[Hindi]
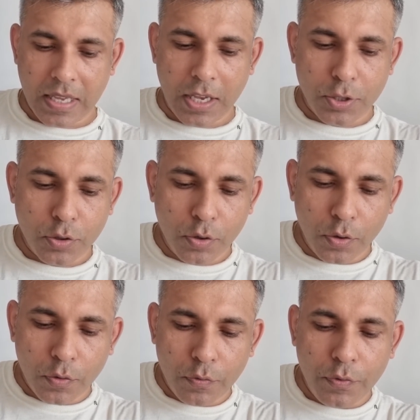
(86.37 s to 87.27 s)
कि ये जो
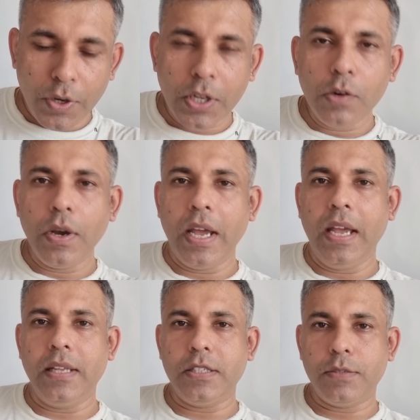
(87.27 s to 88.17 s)
वीडियो
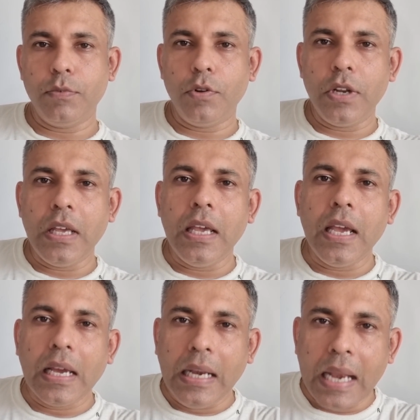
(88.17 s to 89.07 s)
है जिसमें उन्होंने
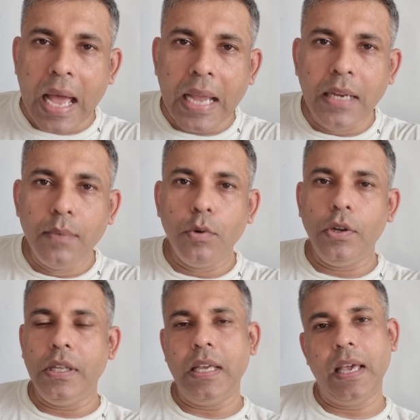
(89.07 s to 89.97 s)
एक लाइन
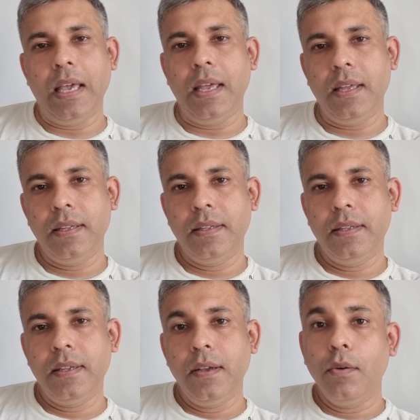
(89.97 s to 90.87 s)
बोली है
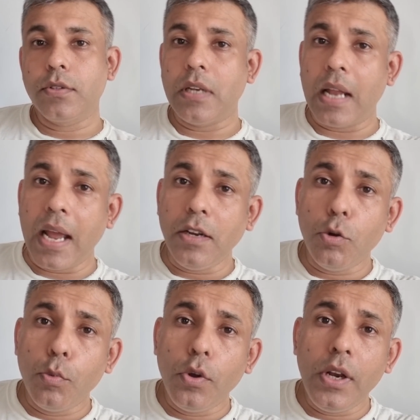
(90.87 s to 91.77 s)
उस लाइन
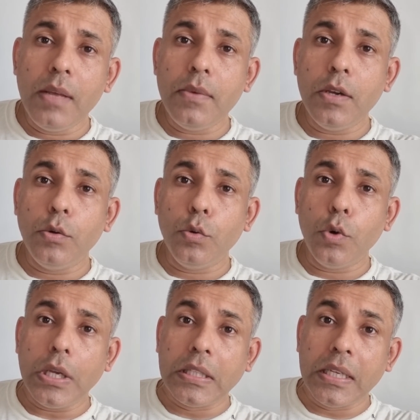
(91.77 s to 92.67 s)
को बोलने में
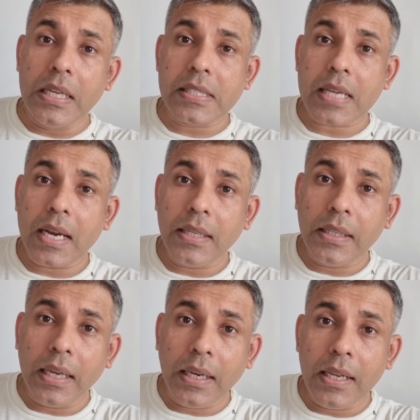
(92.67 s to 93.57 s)
उनको इतने सारे
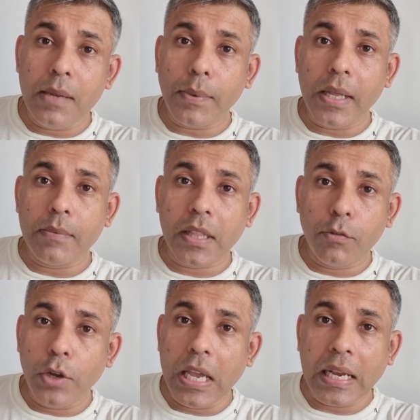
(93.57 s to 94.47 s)
टेक लेने पड़े
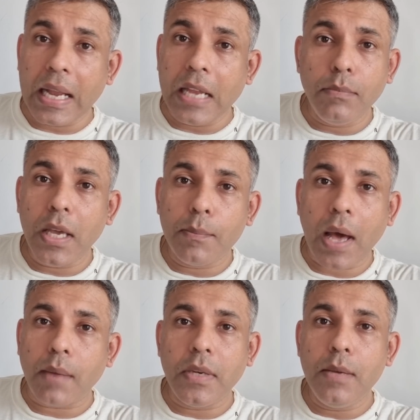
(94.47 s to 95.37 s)
मतलब वो एक लाइन भी एक
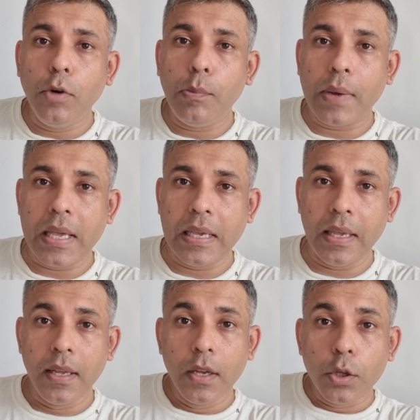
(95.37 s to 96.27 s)
बार में नहीं बोल पाए
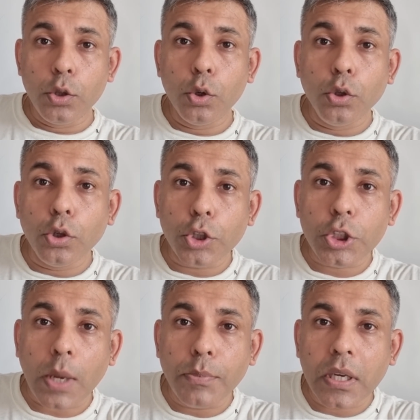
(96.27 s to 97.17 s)
हैं दो दो
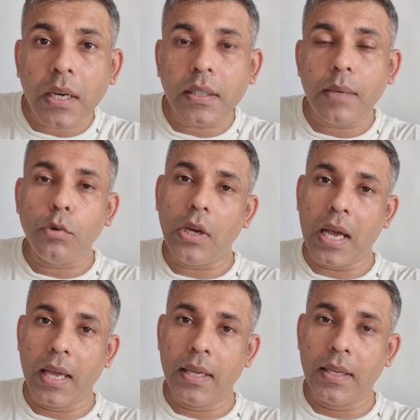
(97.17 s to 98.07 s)
शब्द करके
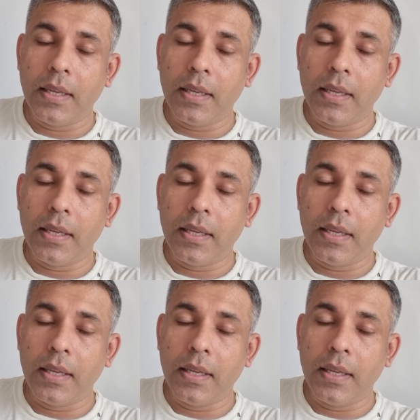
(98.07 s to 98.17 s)
बोला है